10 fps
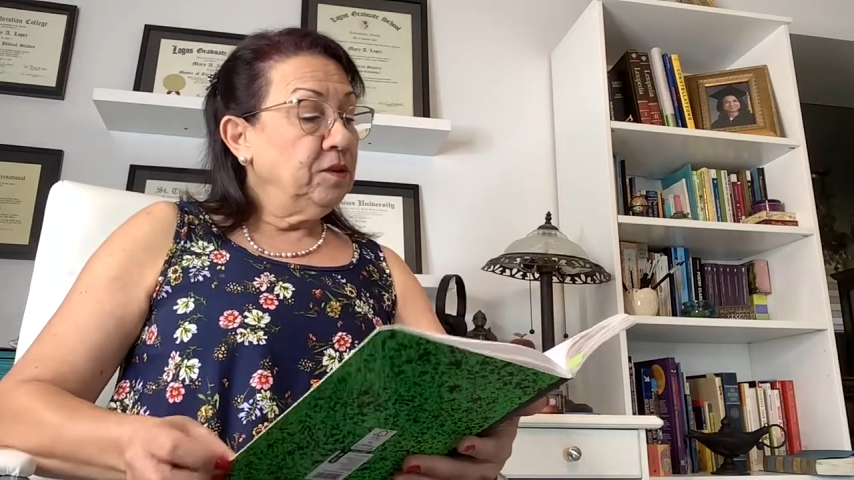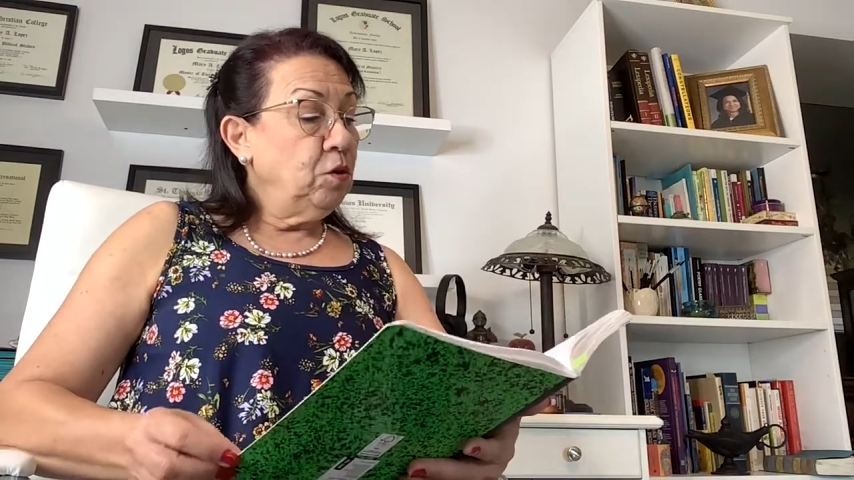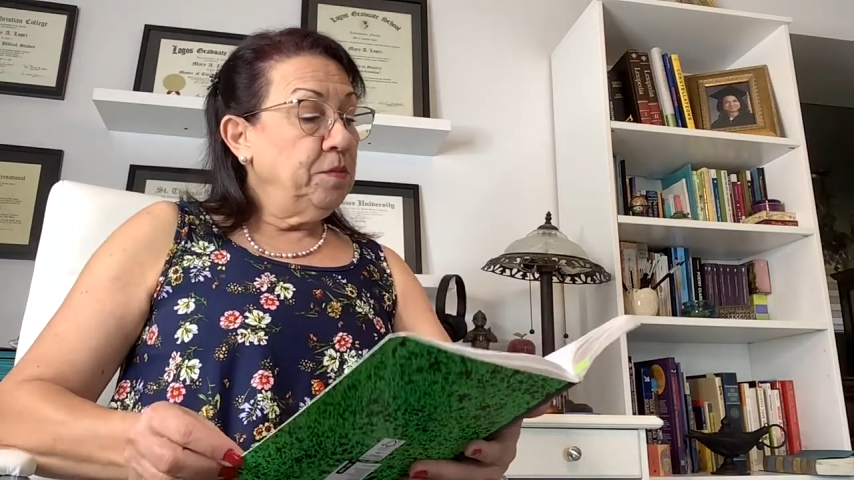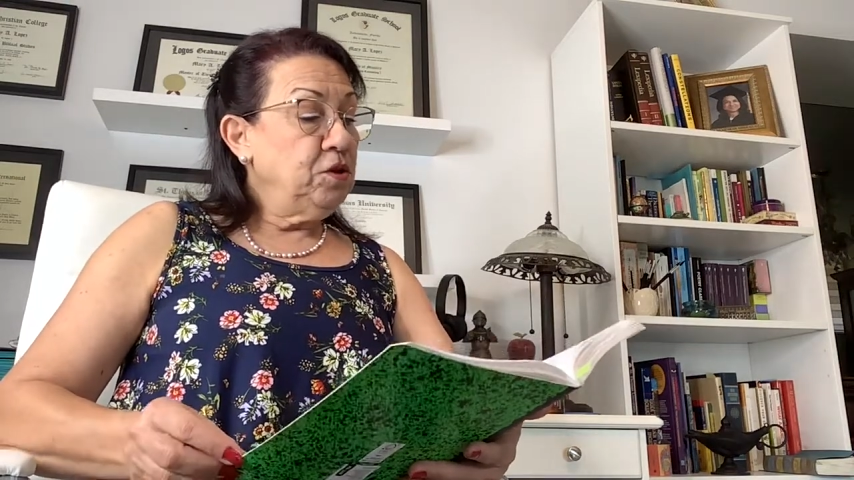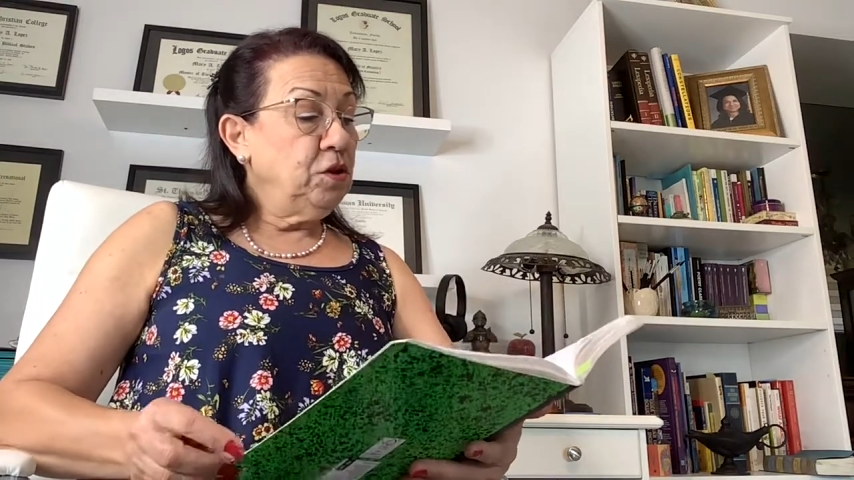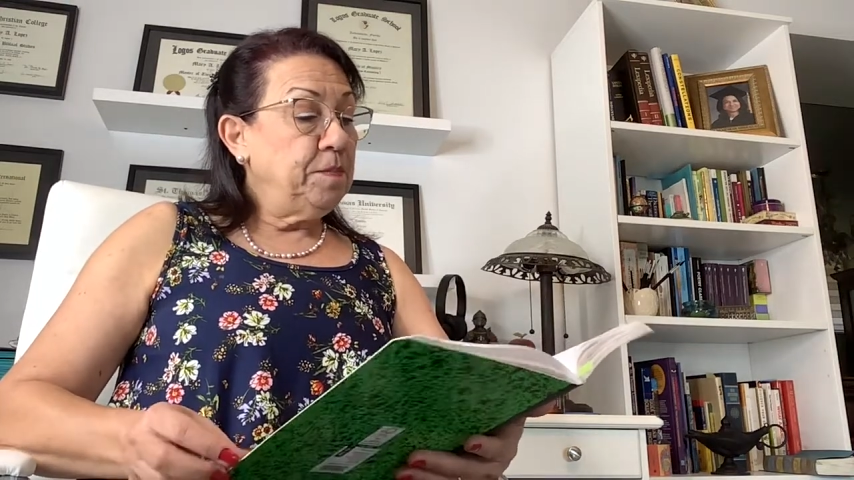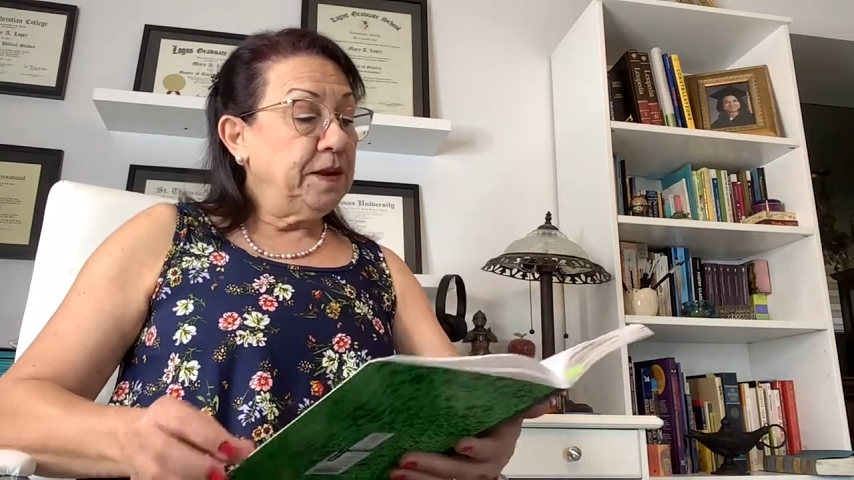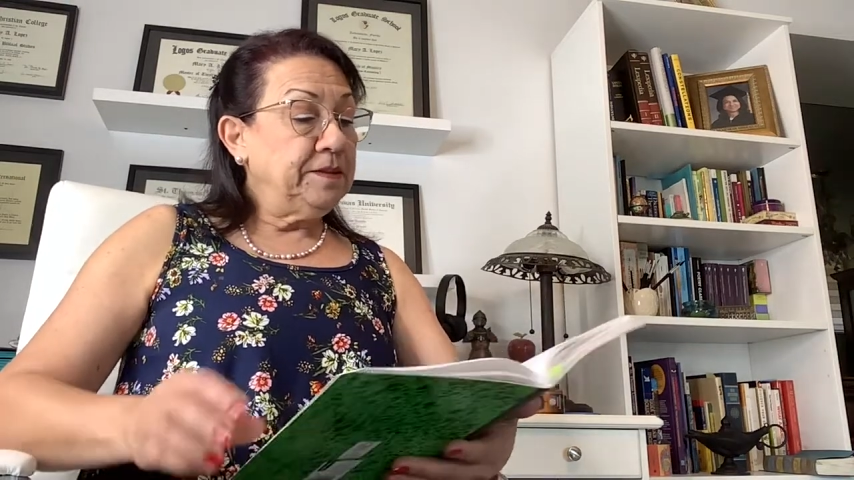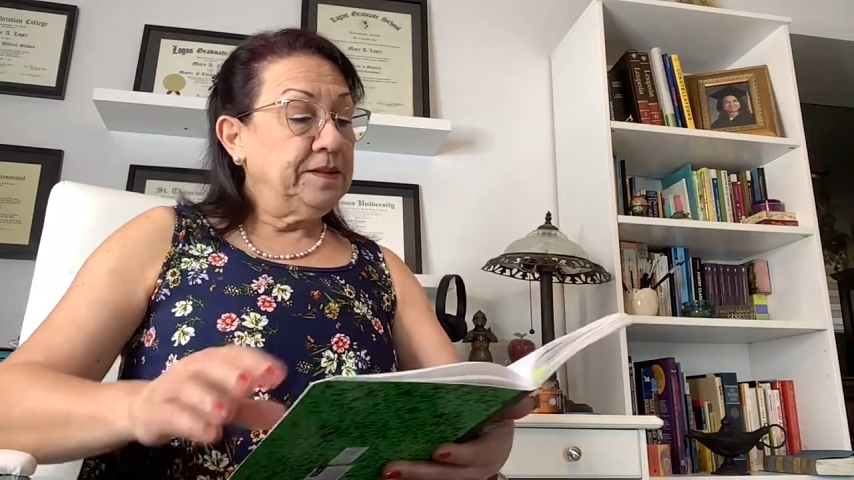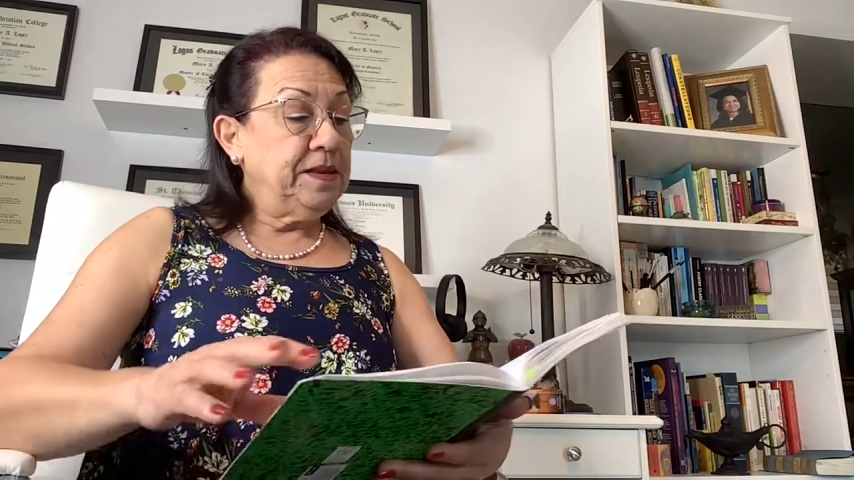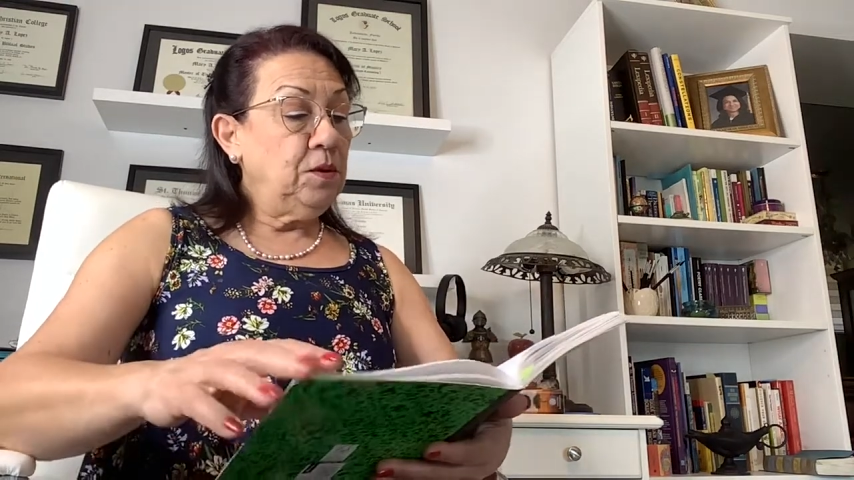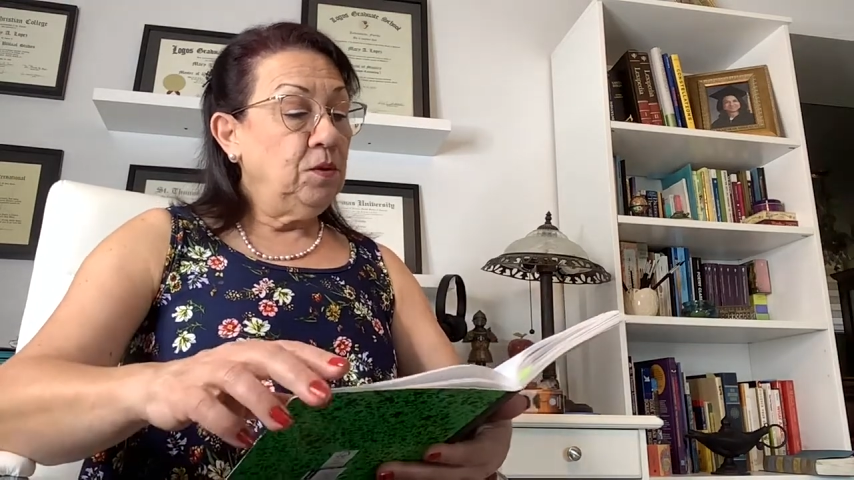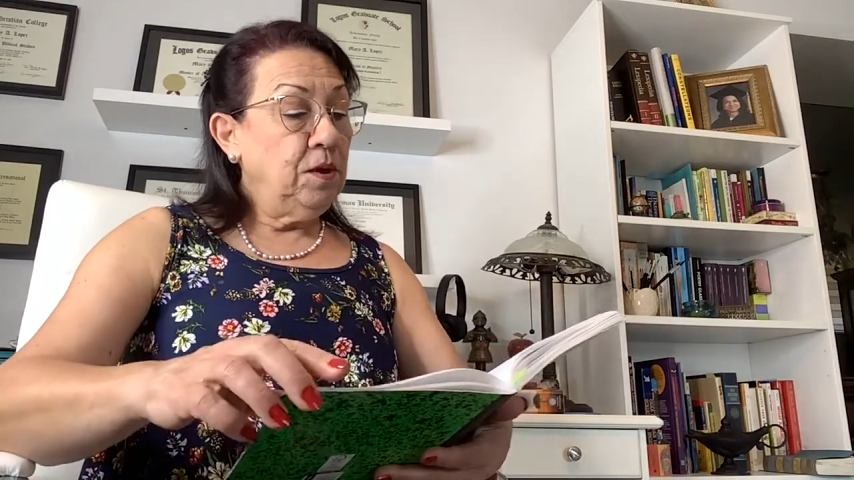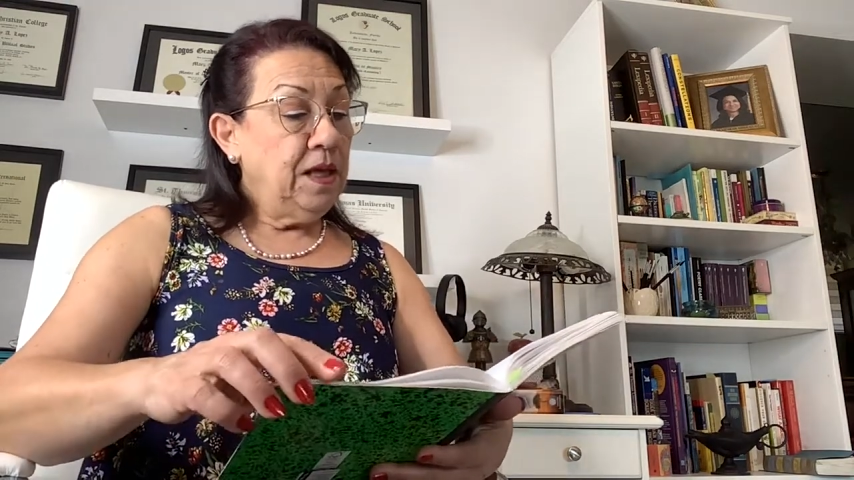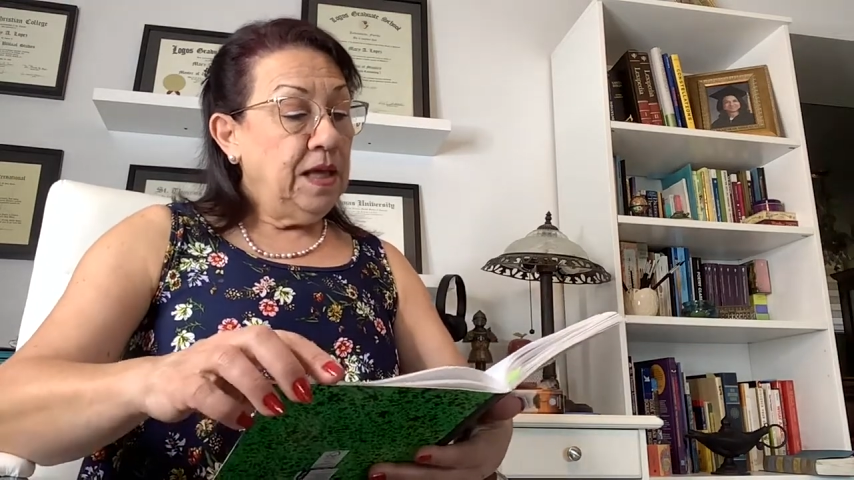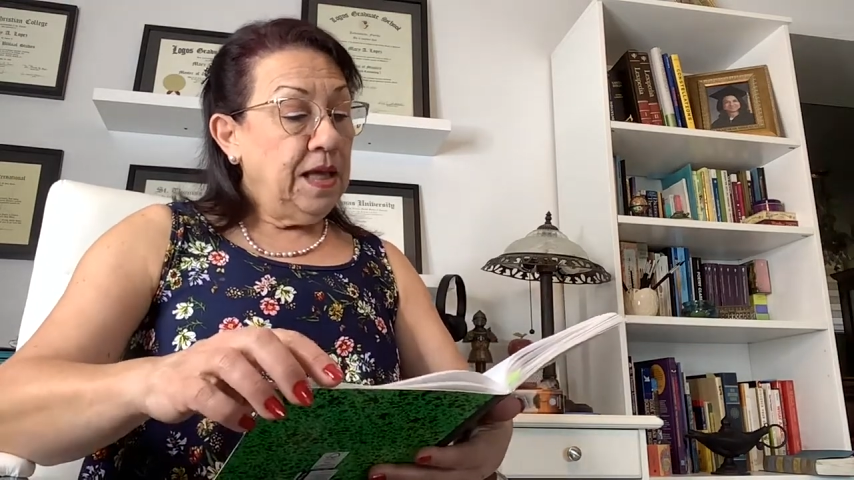domingo y partieron